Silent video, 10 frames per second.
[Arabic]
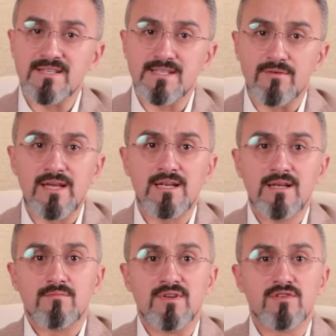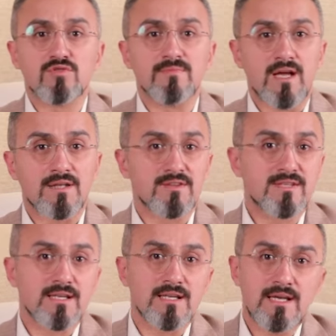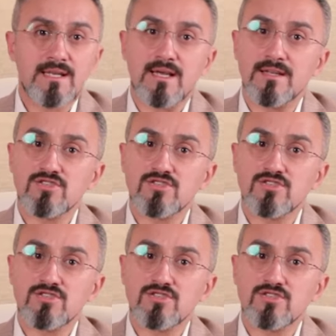للسوائل بنطلب من حضرتك إن إحنا